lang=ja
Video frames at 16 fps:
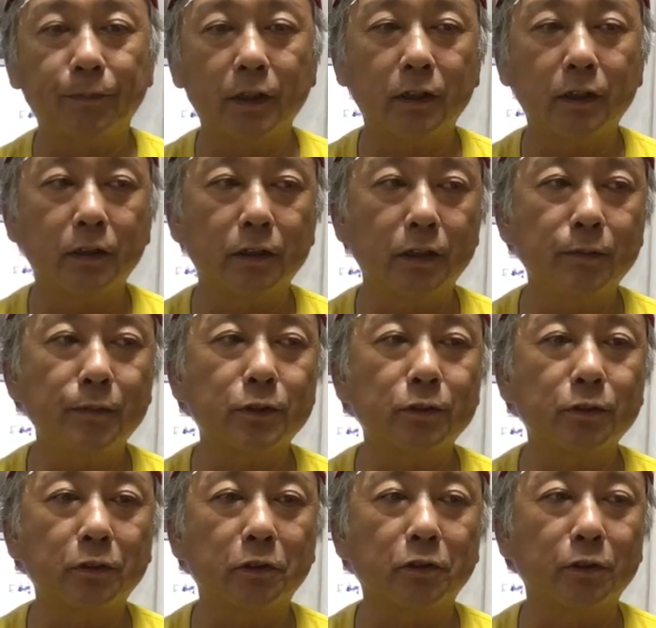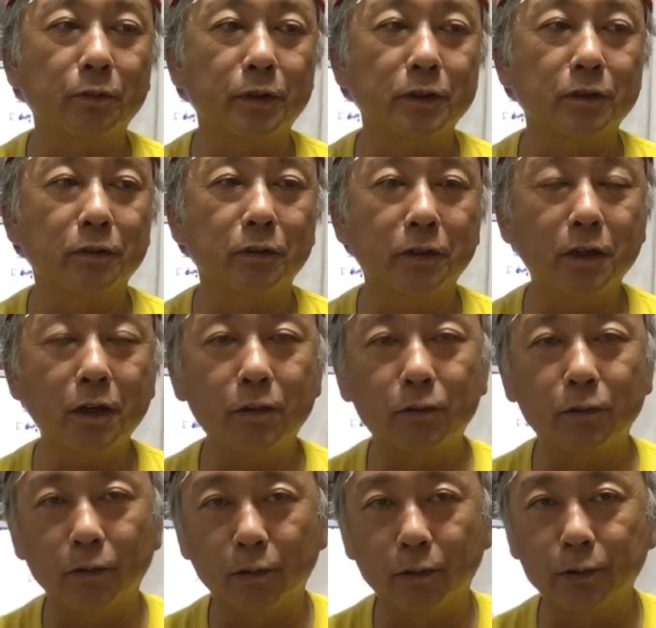え今ちょっと言っときますけど、結
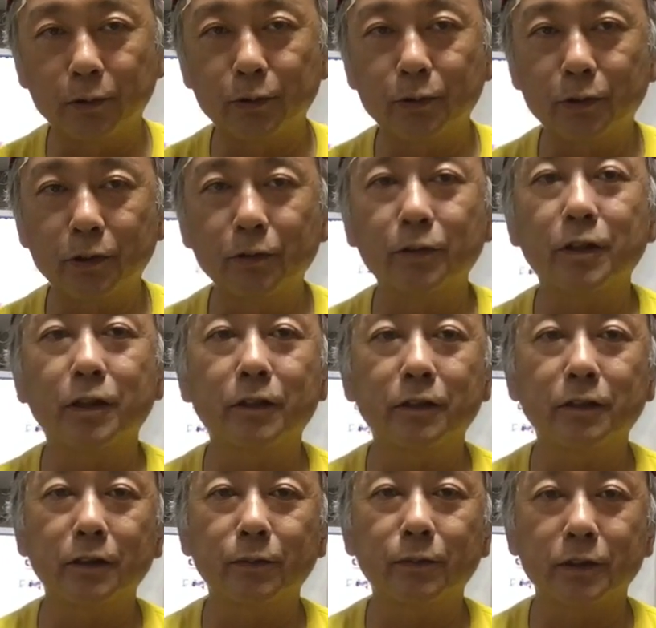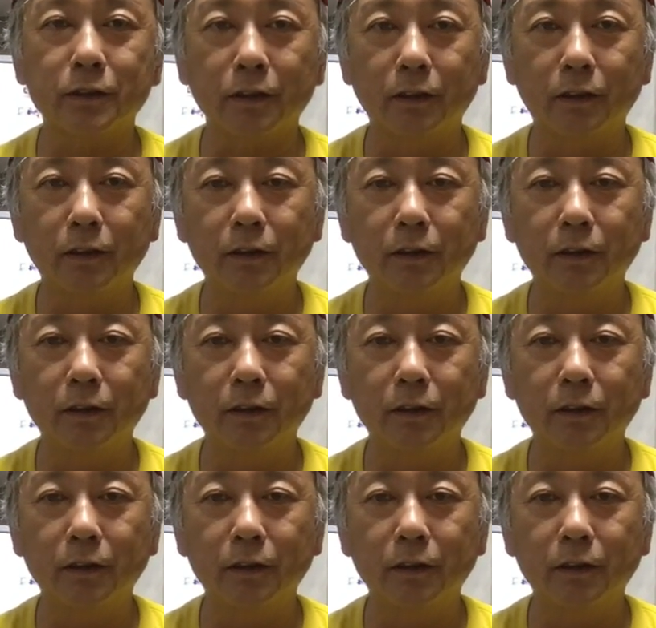構驚きの結果になりました。